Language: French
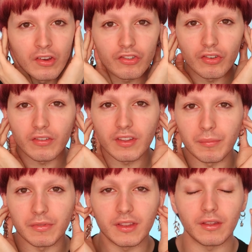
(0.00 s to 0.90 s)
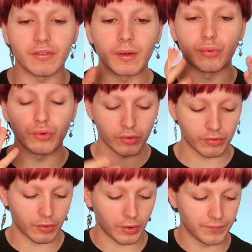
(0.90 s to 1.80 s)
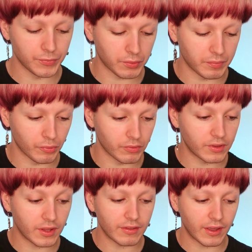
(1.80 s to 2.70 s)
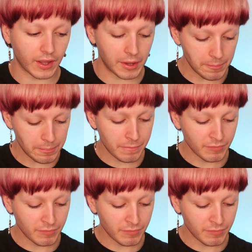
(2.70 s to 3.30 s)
je sens que c'est un petit effet un peu tenseur. Donc, c'est très agréable.